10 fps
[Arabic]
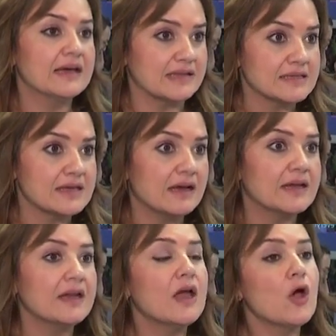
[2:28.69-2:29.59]

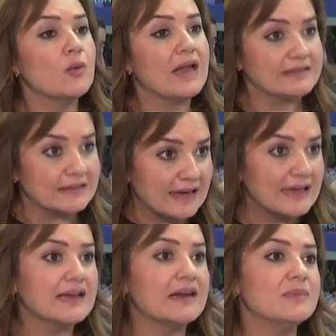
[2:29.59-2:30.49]
تظهر ورح
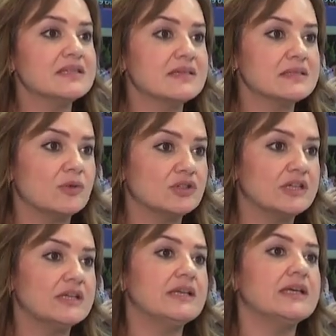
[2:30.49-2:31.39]
تتغير البزنس
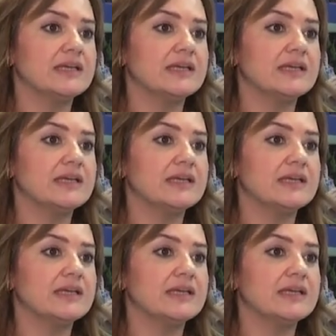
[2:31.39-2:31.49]
موديل